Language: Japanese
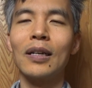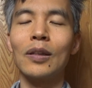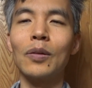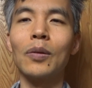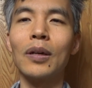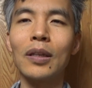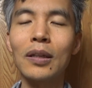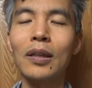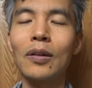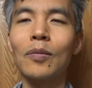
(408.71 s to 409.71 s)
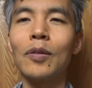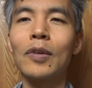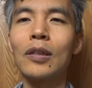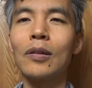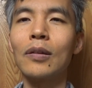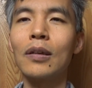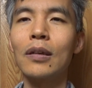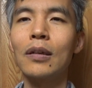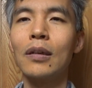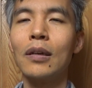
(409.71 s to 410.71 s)
どうかなって思いますよ
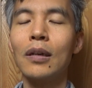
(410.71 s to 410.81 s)
ね。